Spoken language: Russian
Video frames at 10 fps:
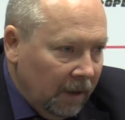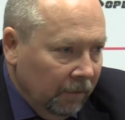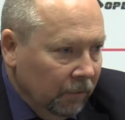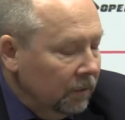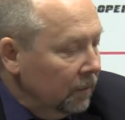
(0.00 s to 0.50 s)

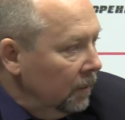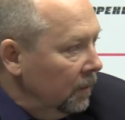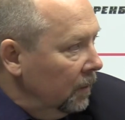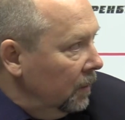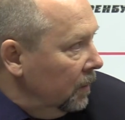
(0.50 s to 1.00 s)
Вот,
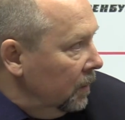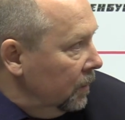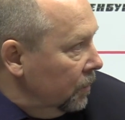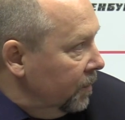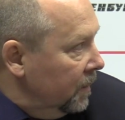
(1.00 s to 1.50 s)

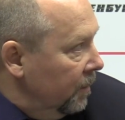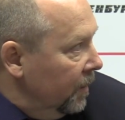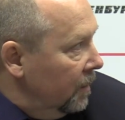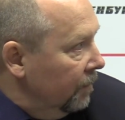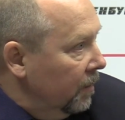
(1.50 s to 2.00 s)
собственно,
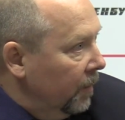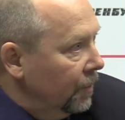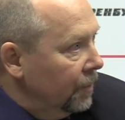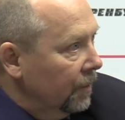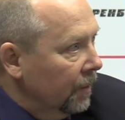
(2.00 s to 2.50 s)
объективная
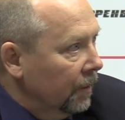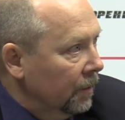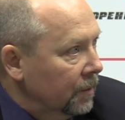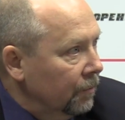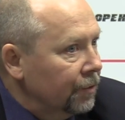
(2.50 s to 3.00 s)

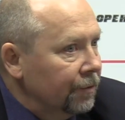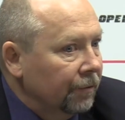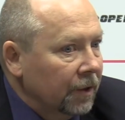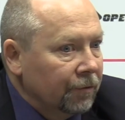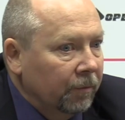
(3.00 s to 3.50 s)
причина сегодняшнего нашего